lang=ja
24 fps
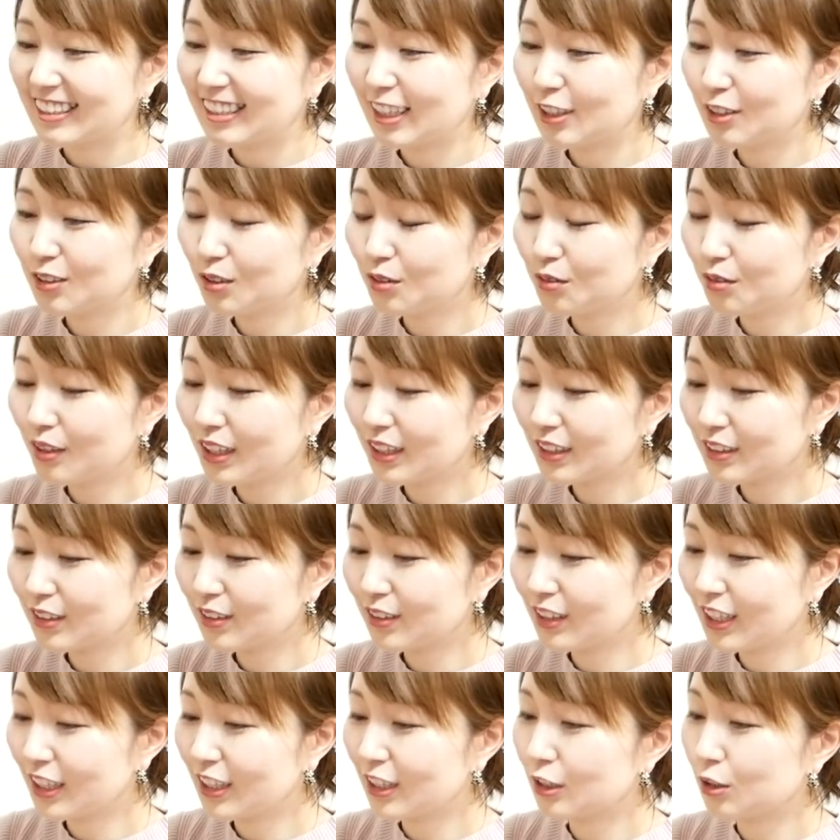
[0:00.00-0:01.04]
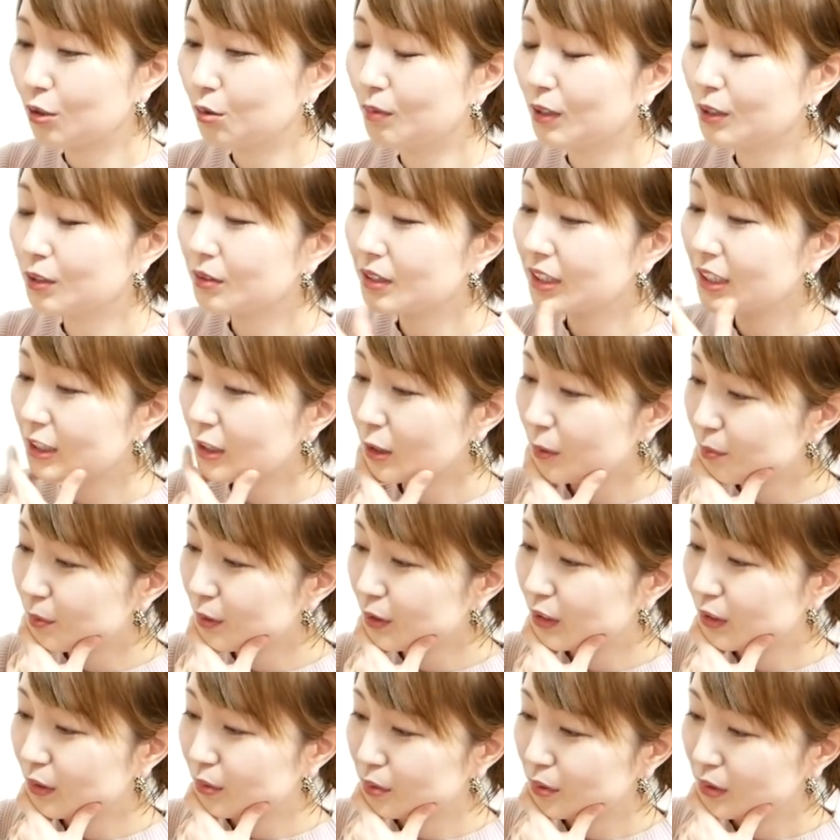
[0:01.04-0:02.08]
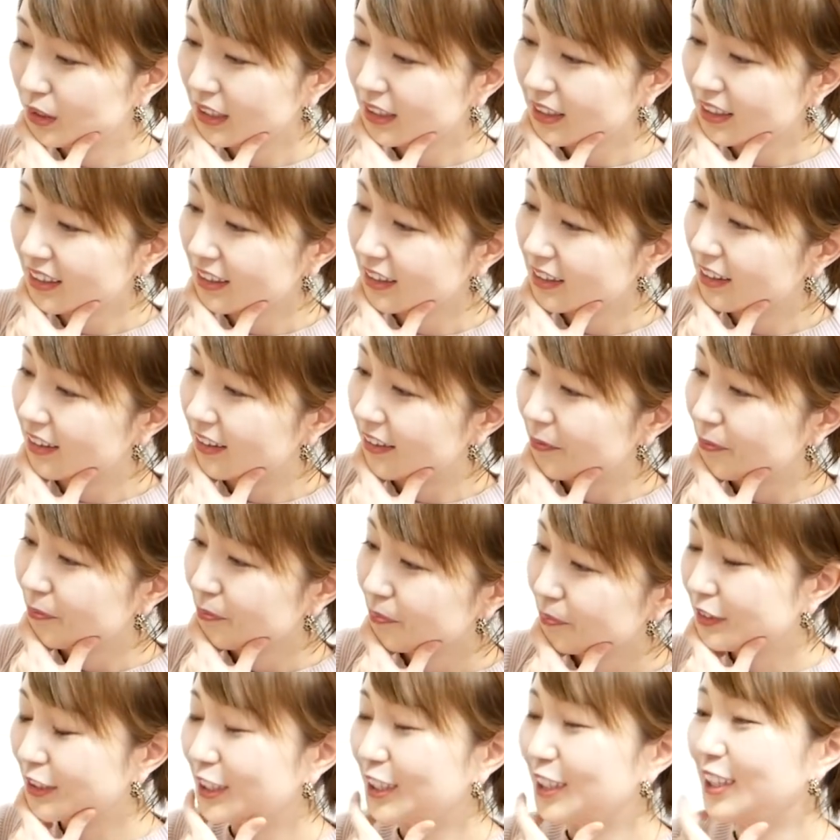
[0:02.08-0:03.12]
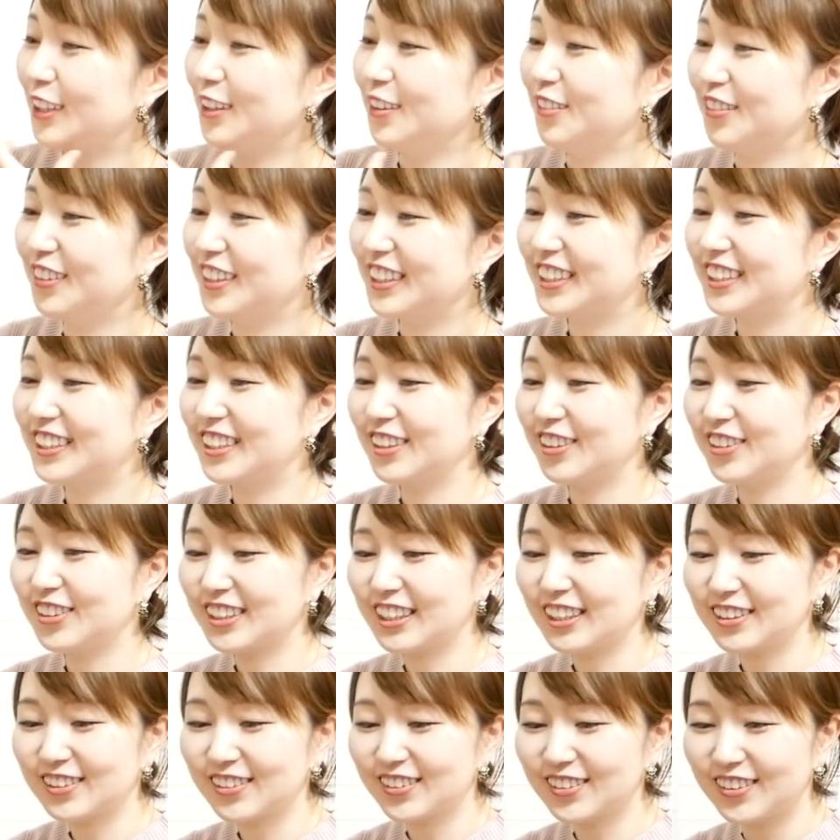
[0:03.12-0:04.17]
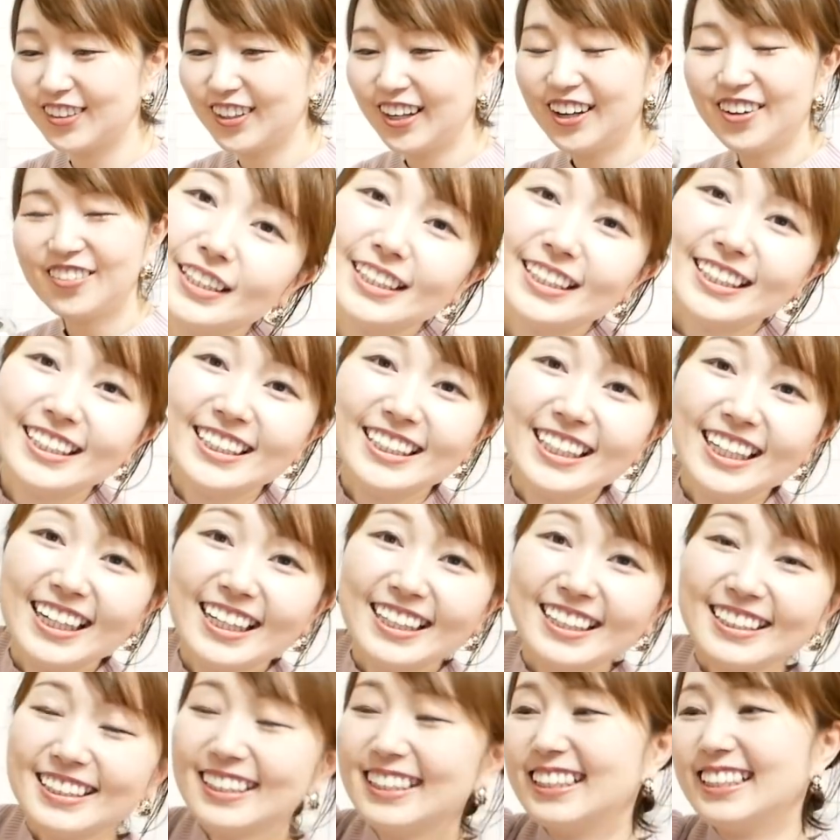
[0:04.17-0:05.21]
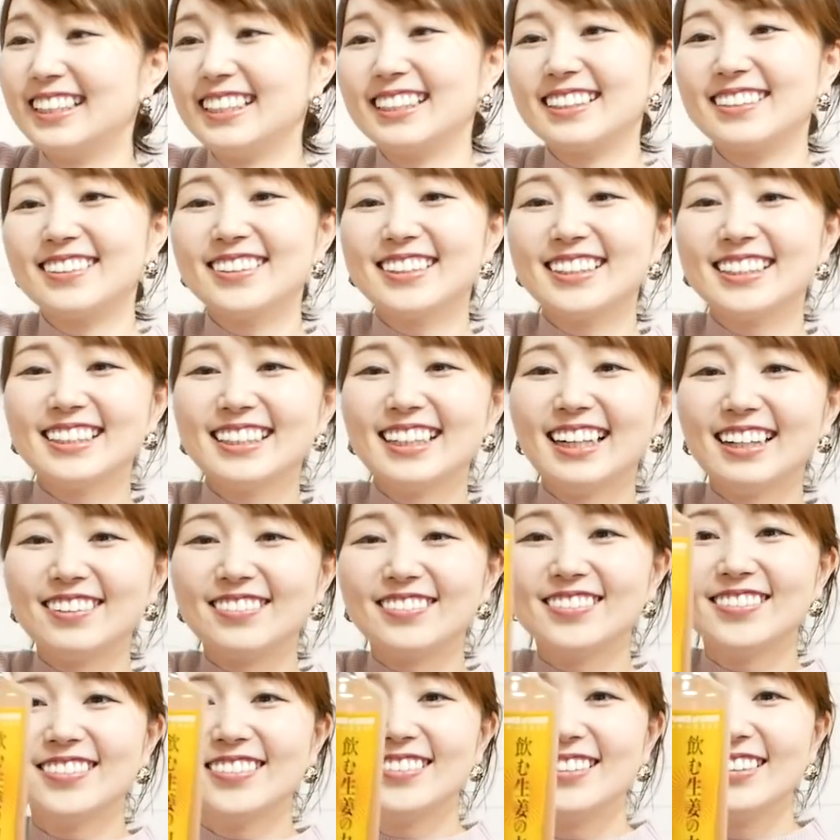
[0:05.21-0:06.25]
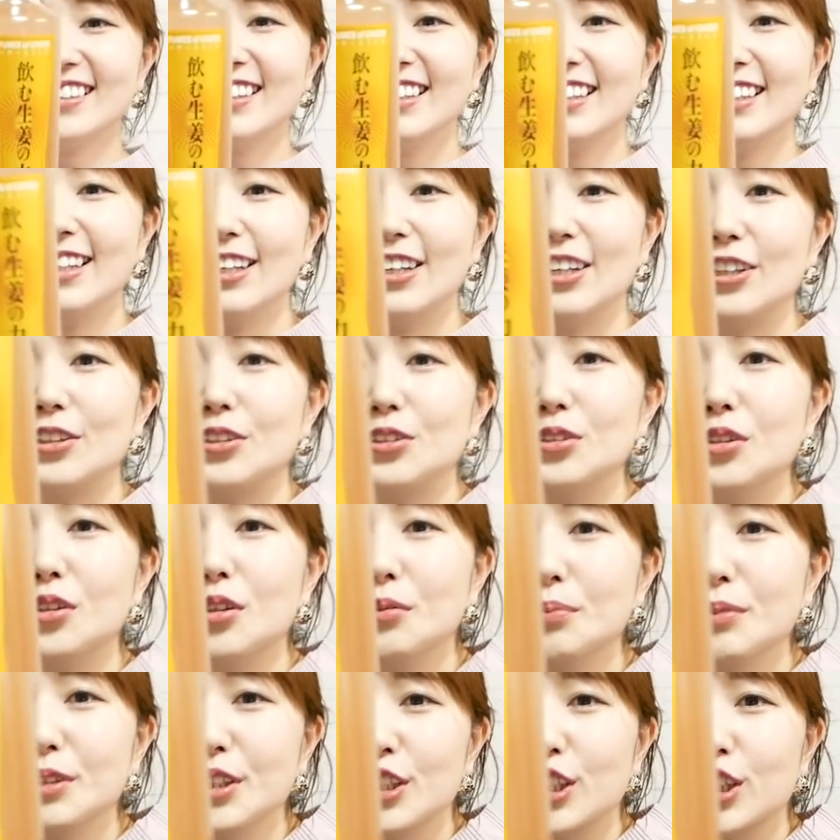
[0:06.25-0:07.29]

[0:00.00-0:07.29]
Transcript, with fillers: セゾンファクトリーにトマトケチャップって売ってたんだえめっちゃ良さそうじゃんこちらを飲む